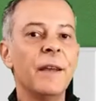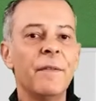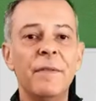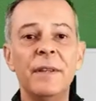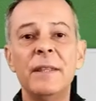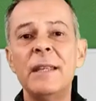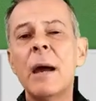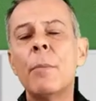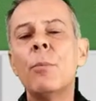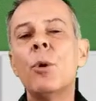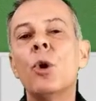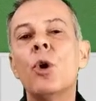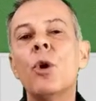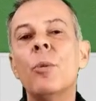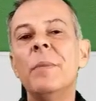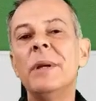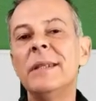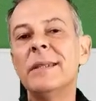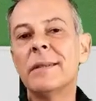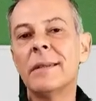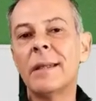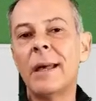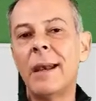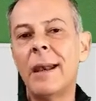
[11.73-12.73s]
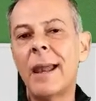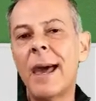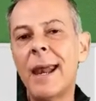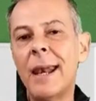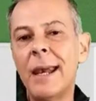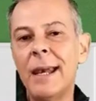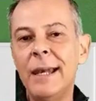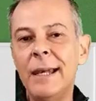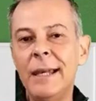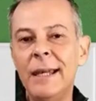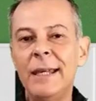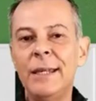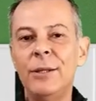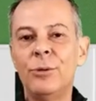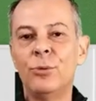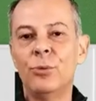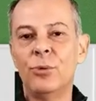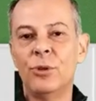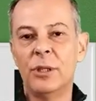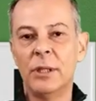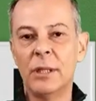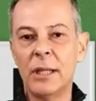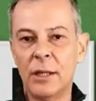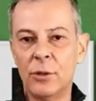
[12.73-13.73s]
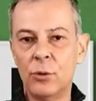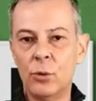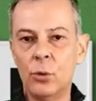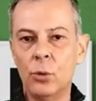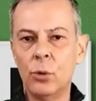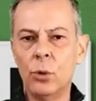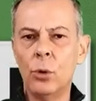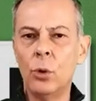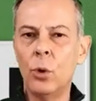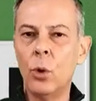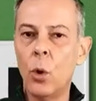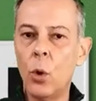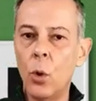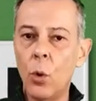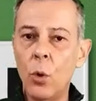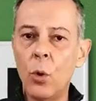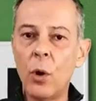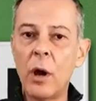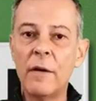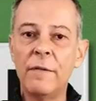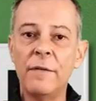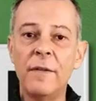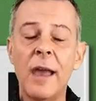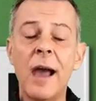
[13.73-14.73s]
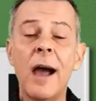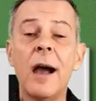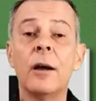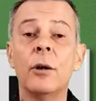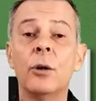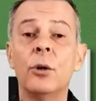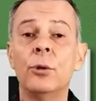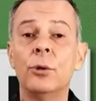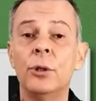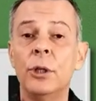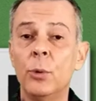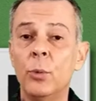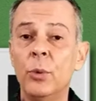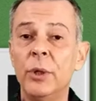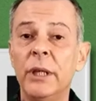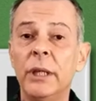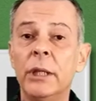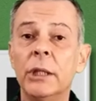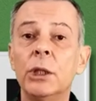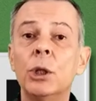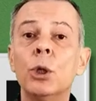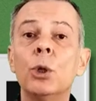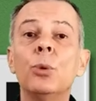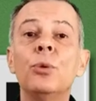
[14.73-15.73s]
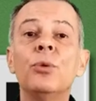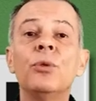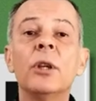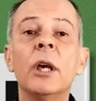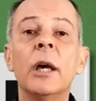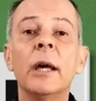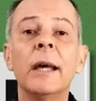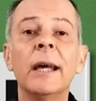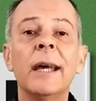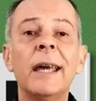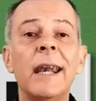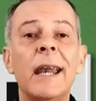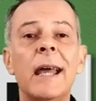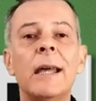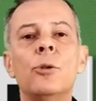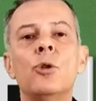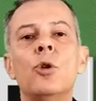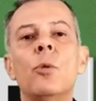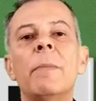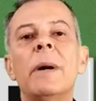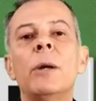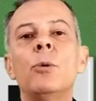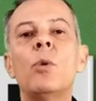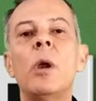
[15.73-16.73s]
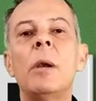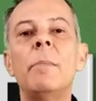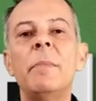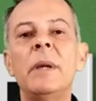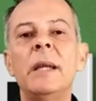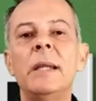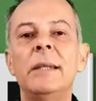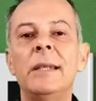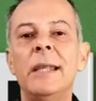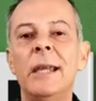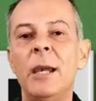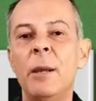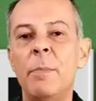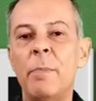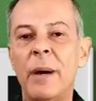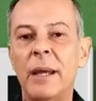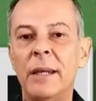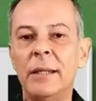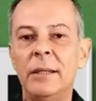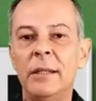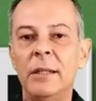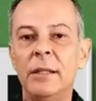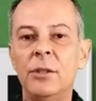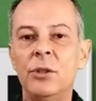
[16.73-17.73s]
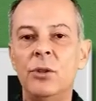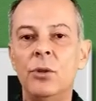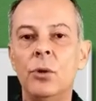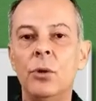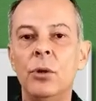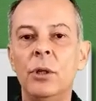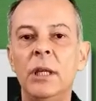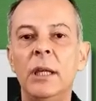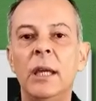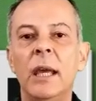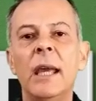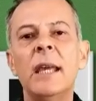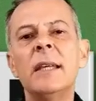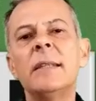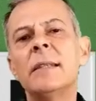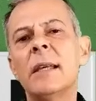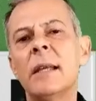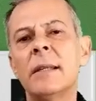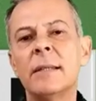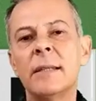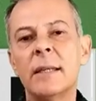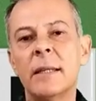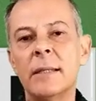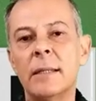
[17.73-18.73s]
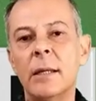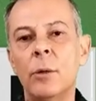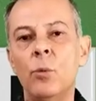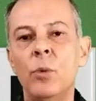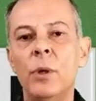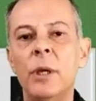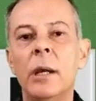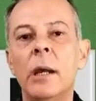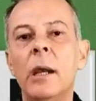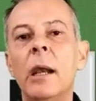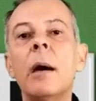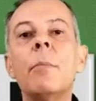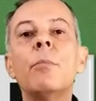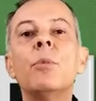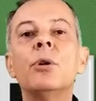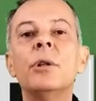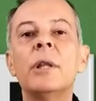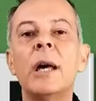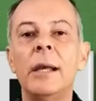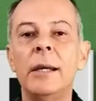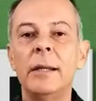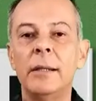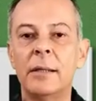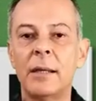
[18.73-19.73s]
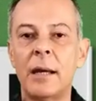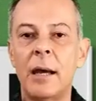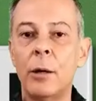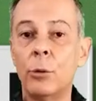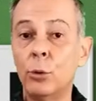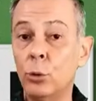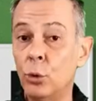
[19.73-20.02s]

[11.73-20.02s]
Vediamo come installare Linux da solo o a fianco di Windows creando manualmente le partizioni e senza seguire la modalità